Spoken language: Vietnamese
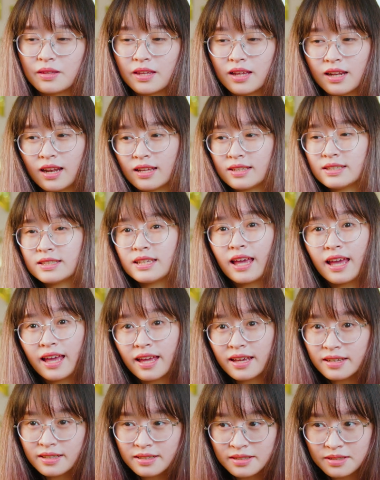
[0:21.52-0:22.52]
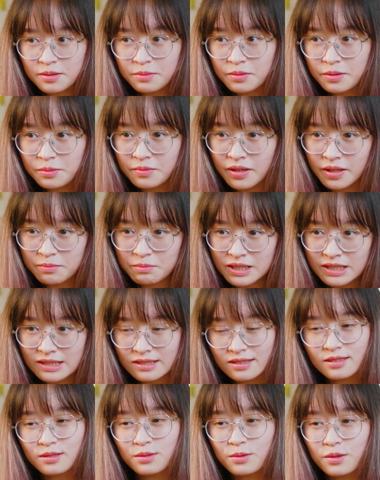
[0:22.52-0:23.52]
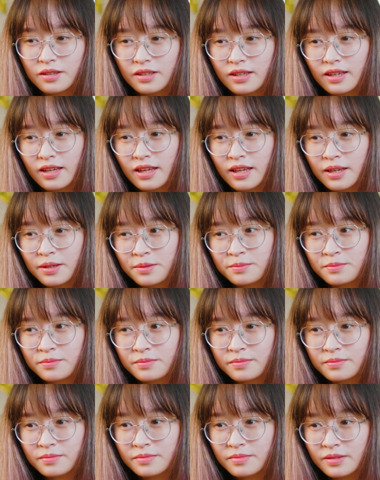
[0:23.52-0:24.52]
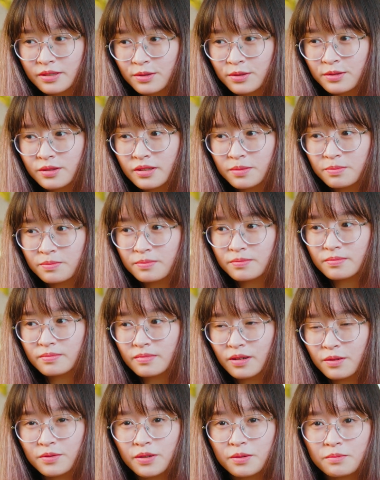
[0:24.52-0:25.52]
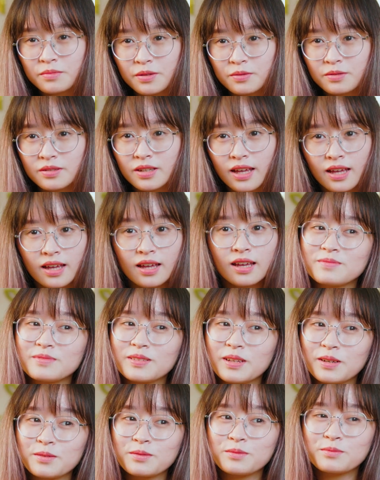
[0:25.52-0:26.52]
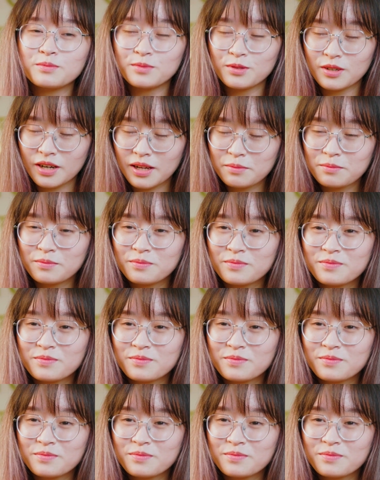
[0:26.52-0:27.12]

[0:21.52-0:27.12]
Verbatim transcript: tên là Trang, năm em 24 tuổi, em mới tốt nghiệp Học viện âm nhạc quốc gia sau một năm